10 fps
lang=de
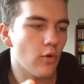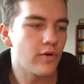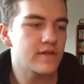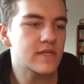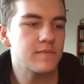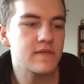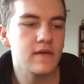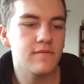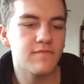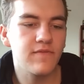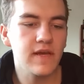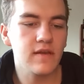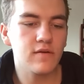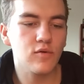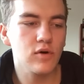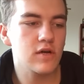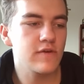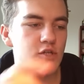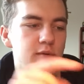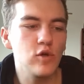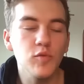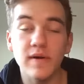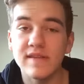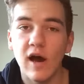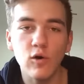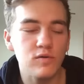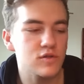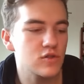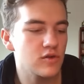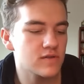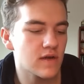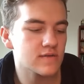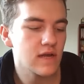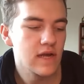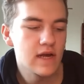Und es gibt hier viele coole Gewinnspiele, über 1000 Stück, sagst